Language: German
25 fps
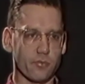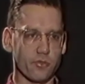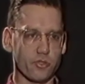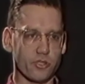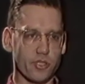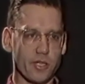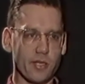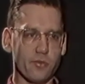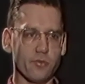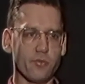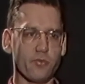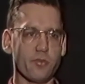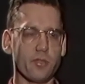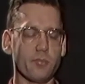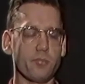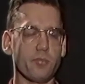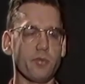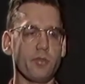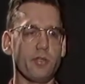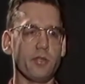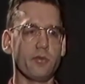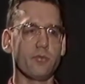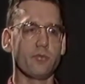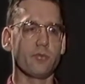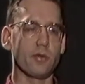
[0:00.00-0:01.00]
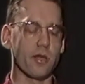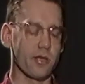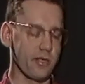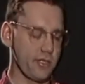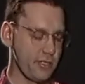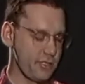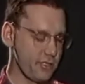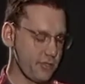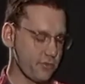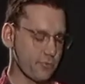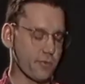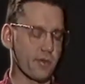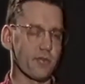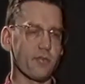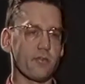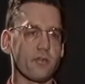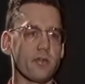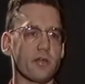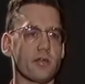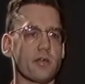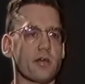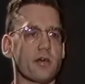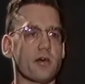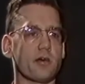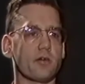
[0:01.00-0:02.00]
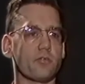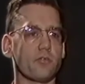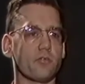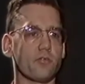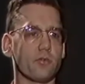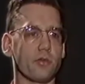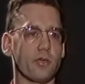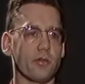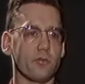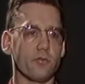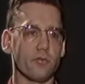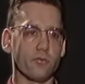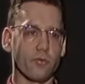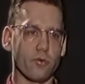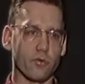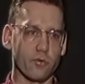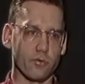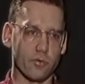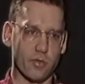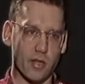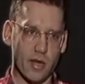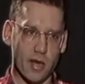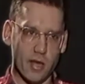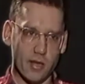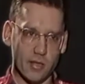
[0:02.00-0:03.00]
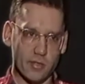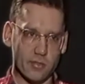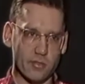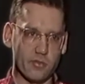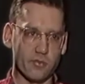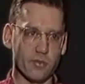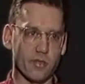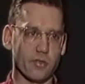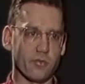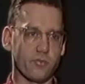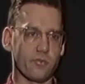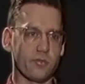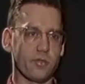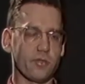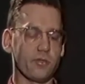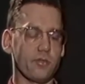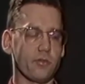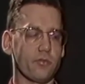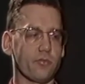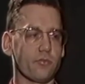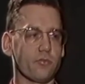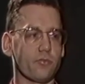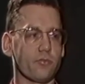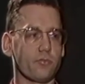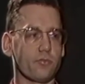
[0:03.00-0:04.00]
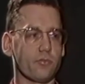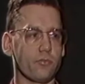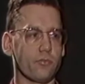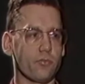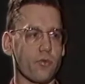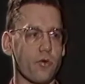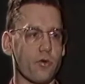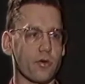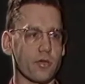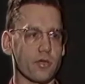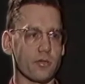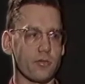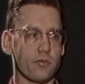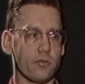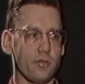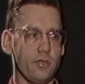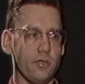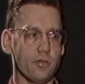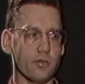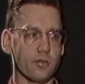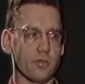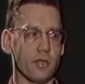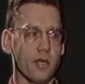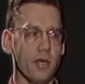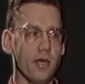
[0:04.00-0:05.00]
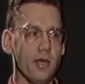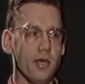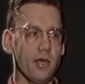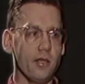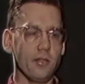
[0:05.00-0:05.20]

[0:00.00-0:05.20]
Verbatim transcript: Wir stellen uns der Bedingung, in die 20er Jahre zu gehen, uns original an dieser Ästhetik zu, zu orientieren,